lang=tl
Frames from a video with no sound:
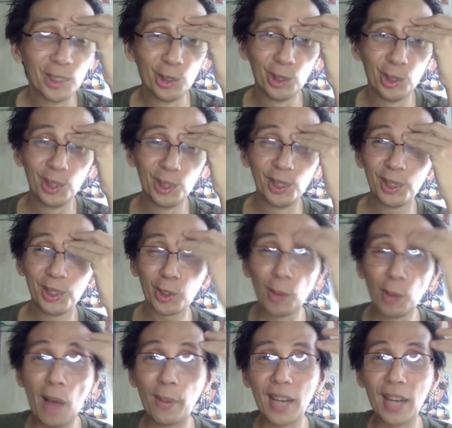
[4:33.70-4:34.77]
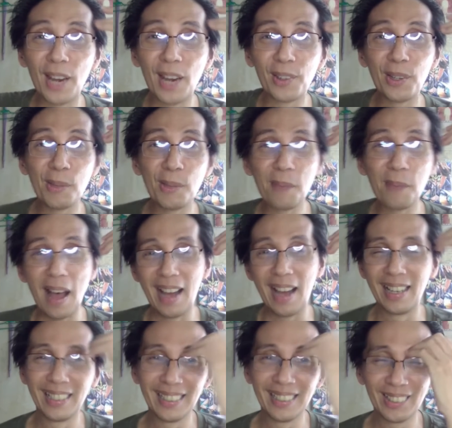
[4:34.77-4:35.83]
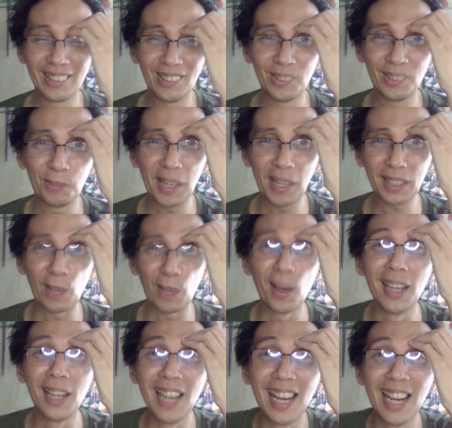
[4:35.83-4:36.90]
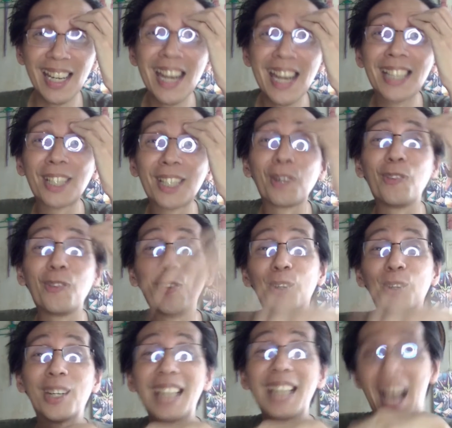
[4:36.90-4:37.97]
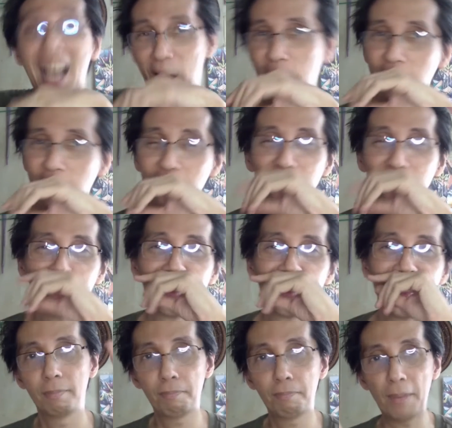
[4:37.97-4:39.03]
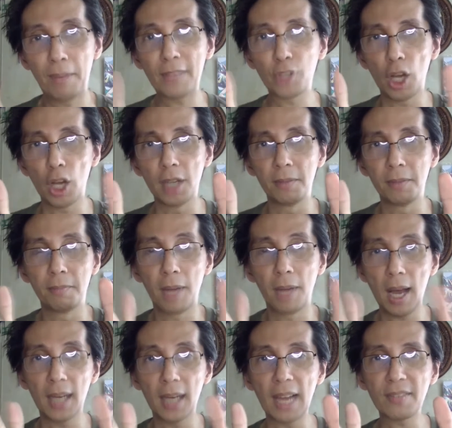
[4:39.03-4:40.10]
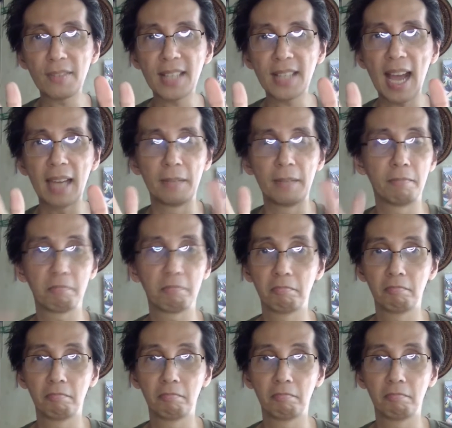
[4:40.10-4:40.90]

so, tumawa na lang yung iba. So, pinagtawanan na lang nila si Rufuria. Patreon, mga ka-lifestyle.